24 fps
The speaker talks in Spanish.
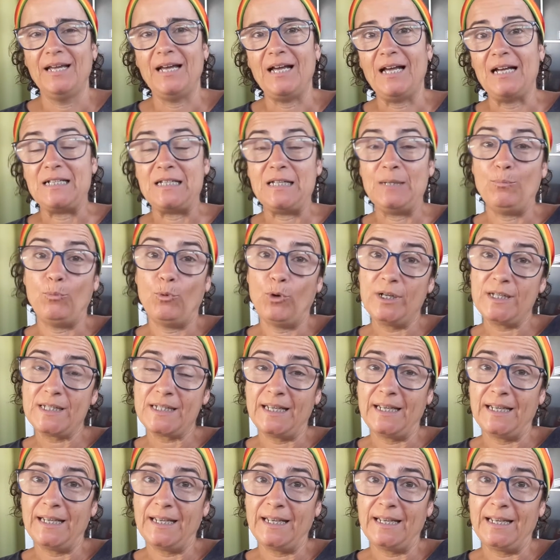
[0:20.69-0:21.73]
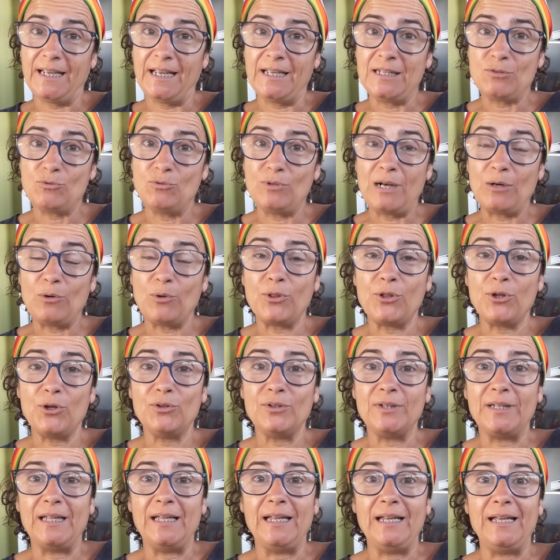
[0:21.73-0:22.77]
Así pues, eh, es una
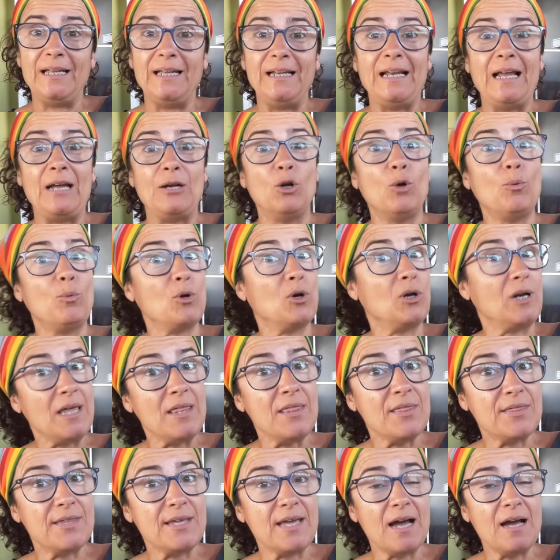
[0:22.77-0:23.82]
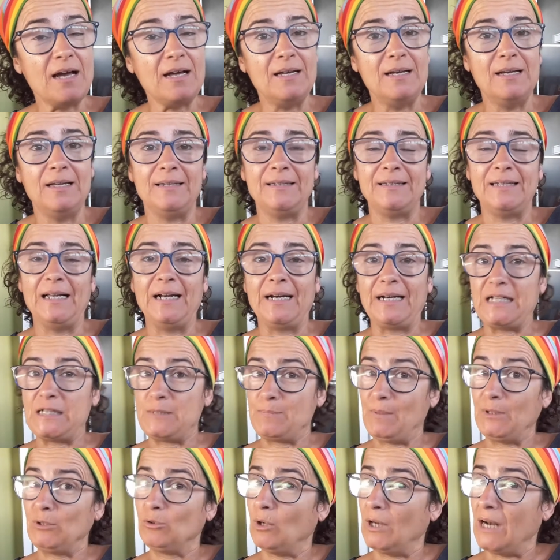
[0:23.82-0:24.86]
noción de la no violencia, del
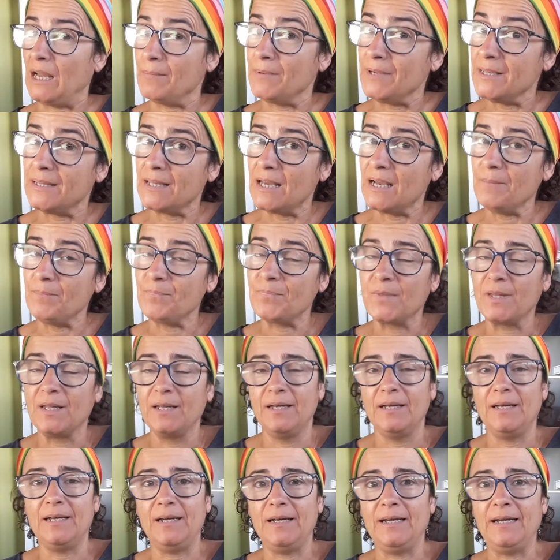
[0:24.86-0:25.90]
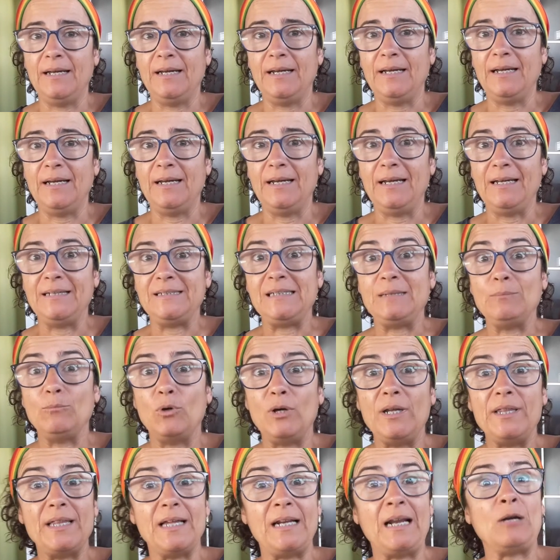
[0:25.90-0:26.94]
respeto a la vida, eh,
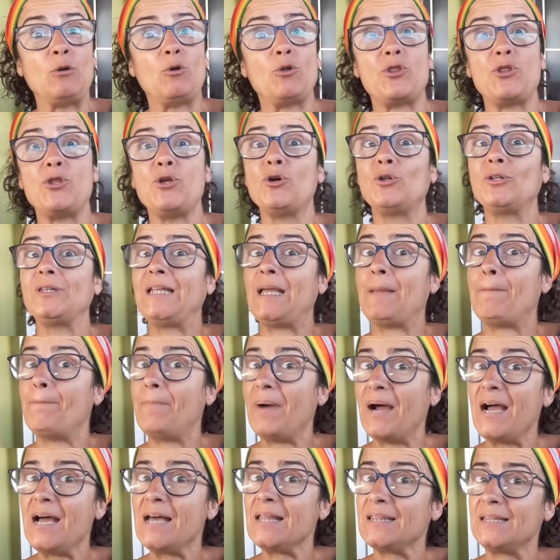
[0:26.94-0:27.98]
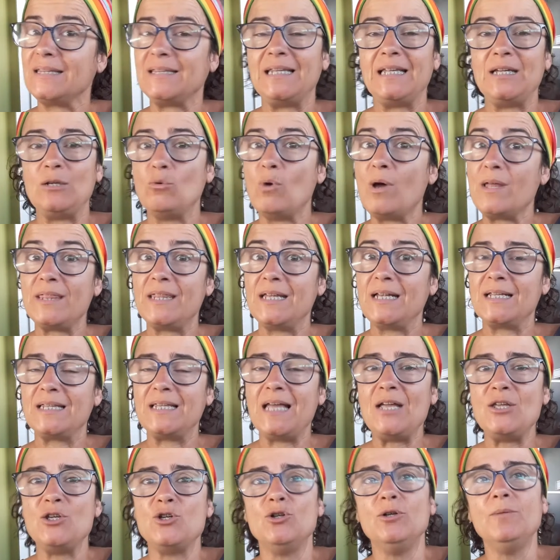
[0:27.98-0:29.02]
simboliza la noción de paz, de no hacer
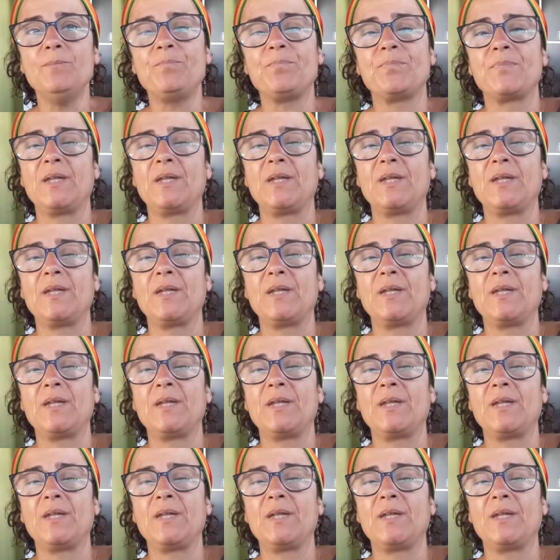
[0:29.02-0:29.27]
daño,